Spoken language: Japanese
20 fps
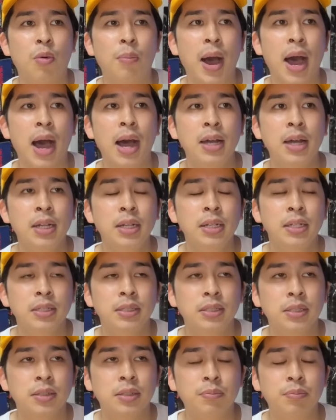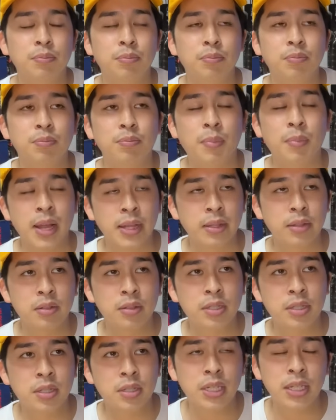う、まあ、まあ、
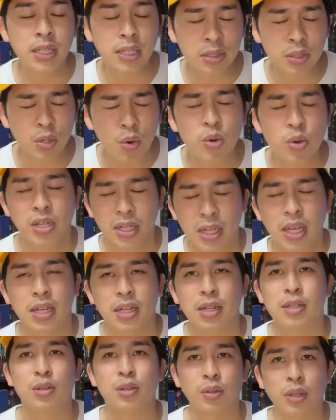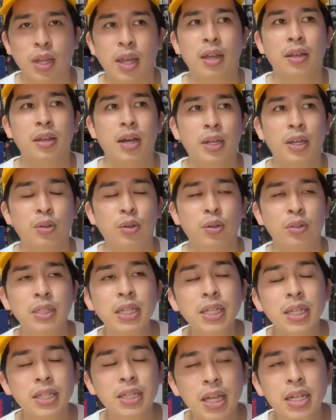超悲劇ですよね。あの、
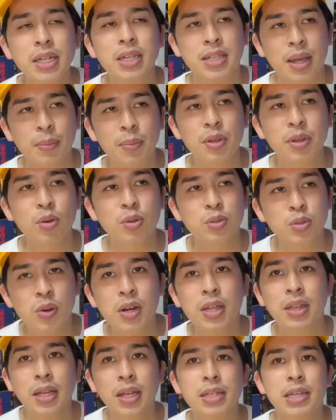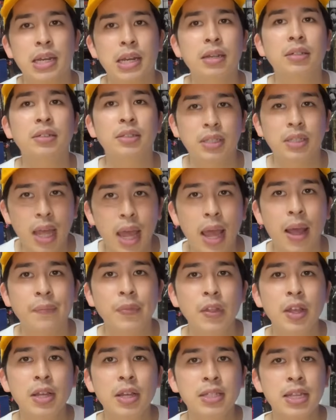ただ単にサメに襲われたんじゃなくて、
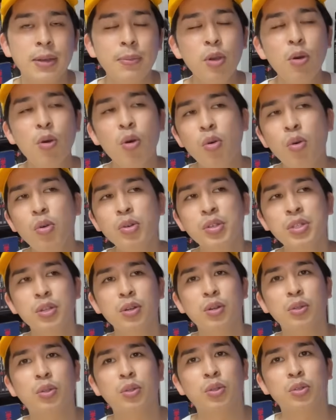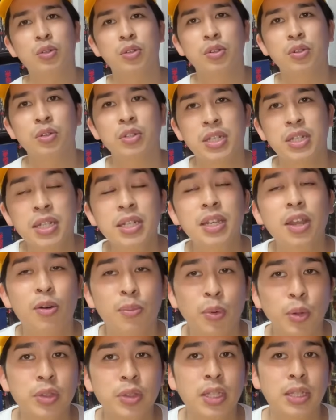サメを保護しようという信念を
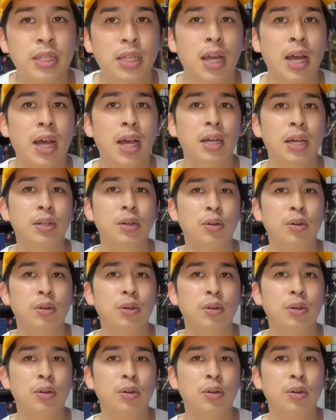持ってた